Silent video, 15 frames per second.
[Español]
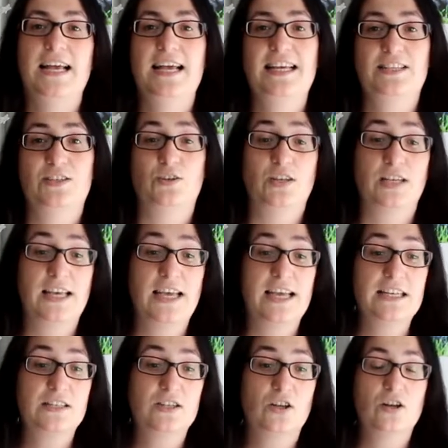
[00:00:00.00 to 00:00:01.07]
Eso, que
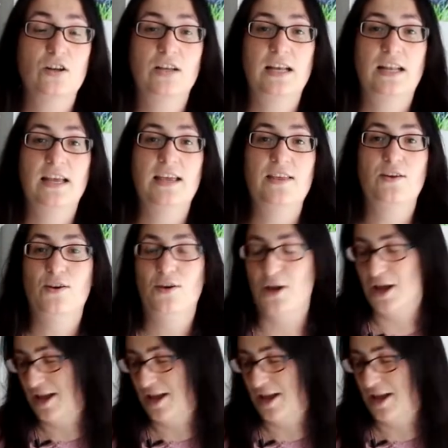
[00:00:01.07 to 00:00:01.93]
es todo lo que he leído...